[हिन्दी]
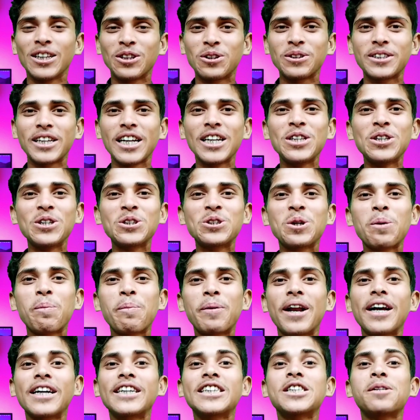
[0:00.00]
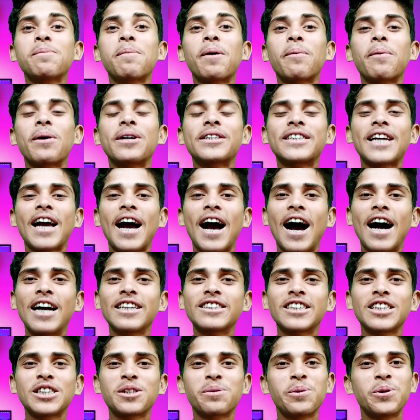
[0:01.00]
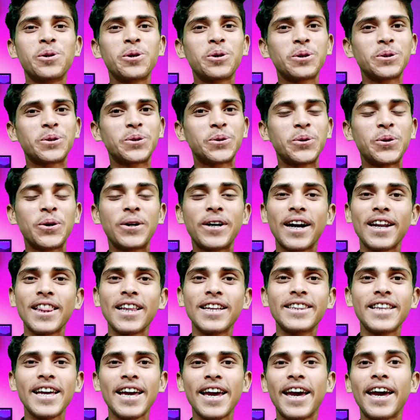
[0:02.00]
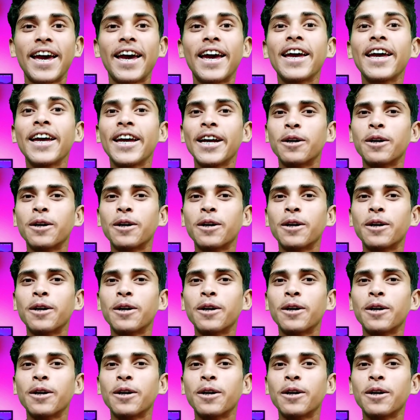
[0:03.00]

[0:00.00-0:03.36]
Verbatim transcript: तो चलिए दोस्तों बिना किसी बकवास के आज की इस वीडियो को शुरू कर लेते हैं